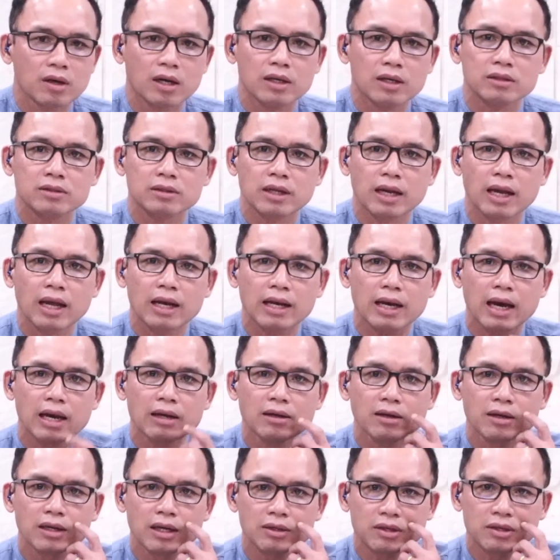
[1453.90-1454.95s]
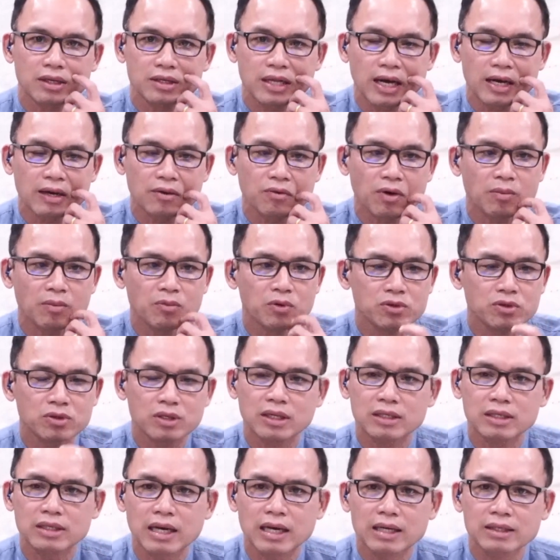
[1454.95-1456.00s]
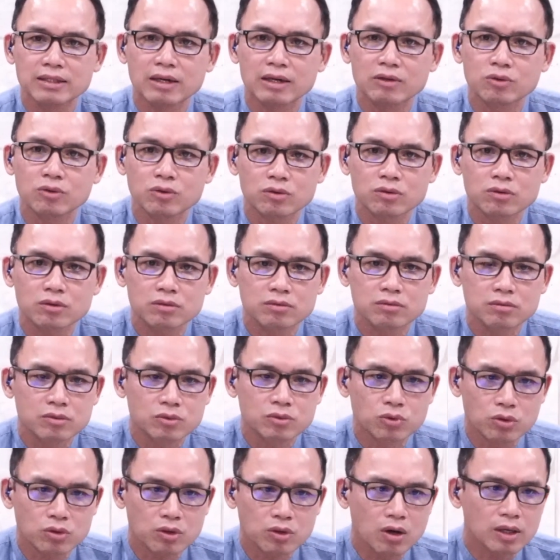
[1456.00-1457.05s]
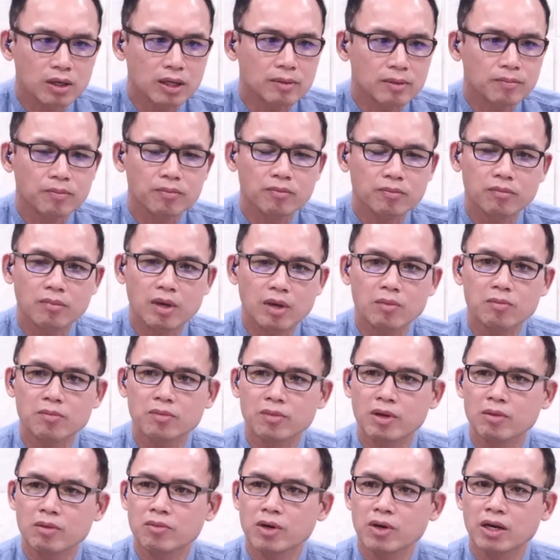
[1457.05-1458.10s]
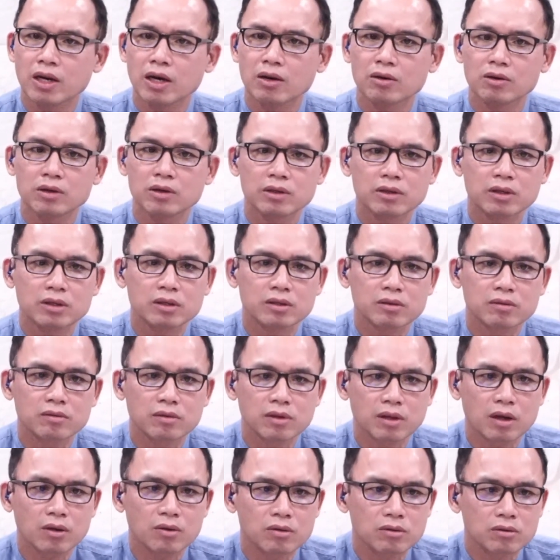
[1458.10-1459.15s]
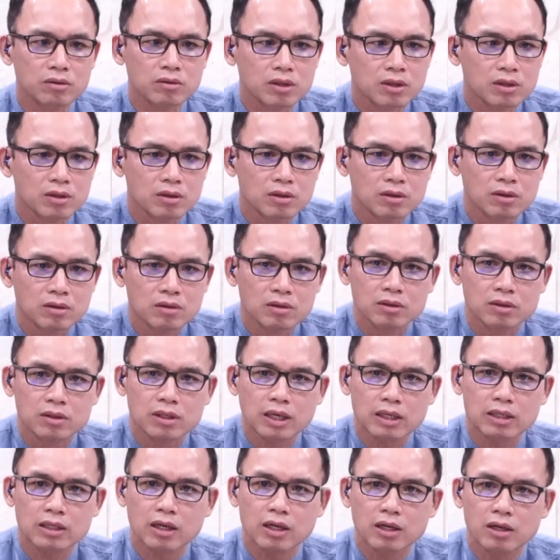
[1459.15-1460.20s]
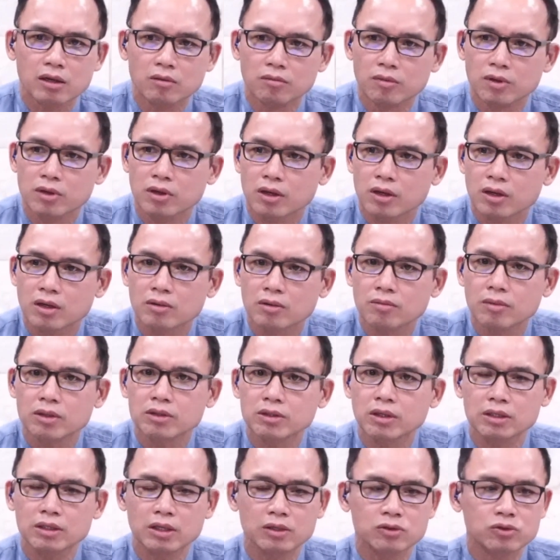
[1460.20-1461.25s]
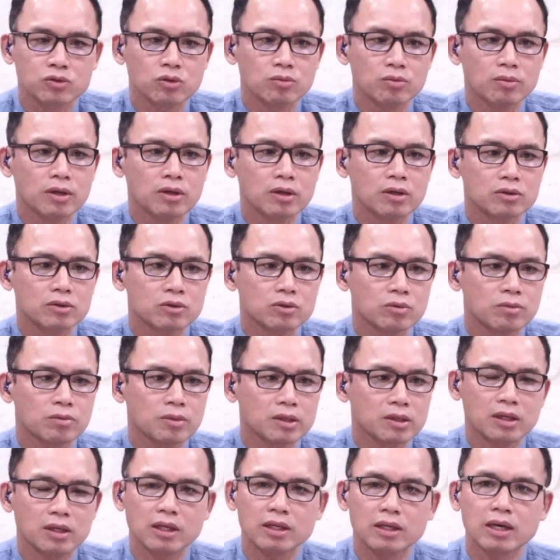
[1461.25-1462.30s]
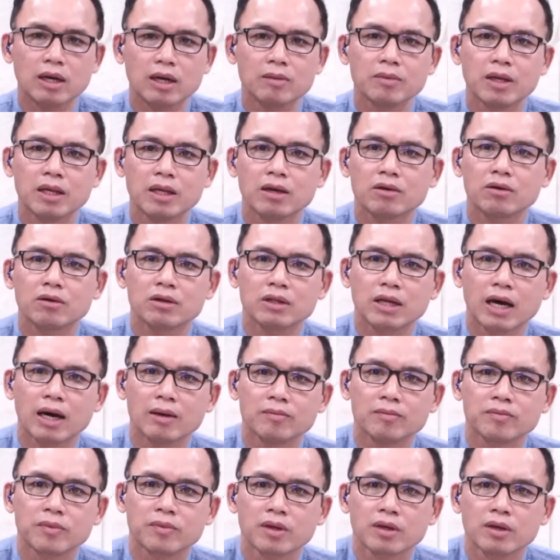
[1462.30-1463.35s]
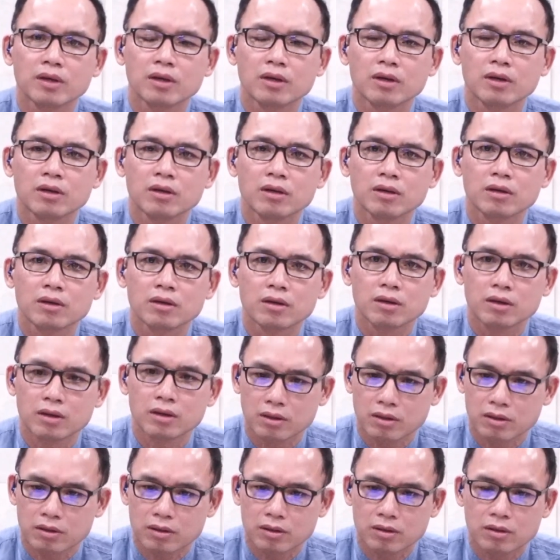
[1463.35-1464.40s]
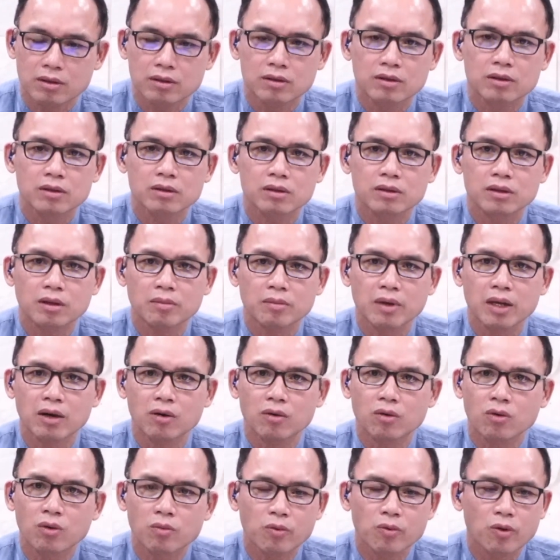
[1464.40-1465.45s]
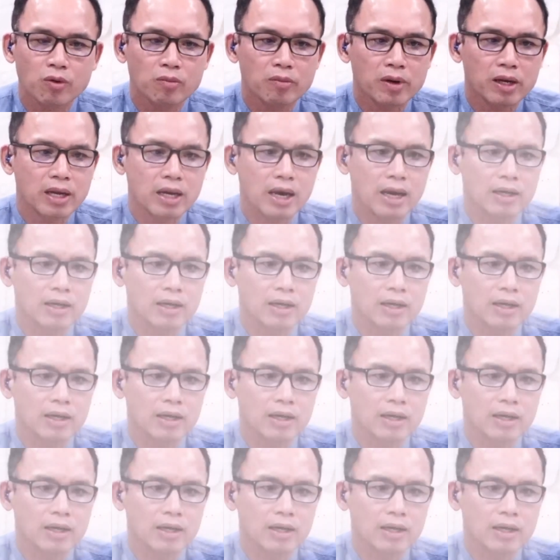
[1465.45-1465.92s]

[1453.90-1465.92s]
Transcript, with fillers: สถานการณ์เรื่องราวต่าง ๆ ความรู้สึกต่างๆ อย่างถูกถูกต้องเลยไม่ไม่เหมือนเราเราอยากจะดื่มเราก็ดื่มเราอยากจะสูบเราก็สูบเราอยากจะทำอะไร เราก็ทำทำไมเราควบคุมไม่ได้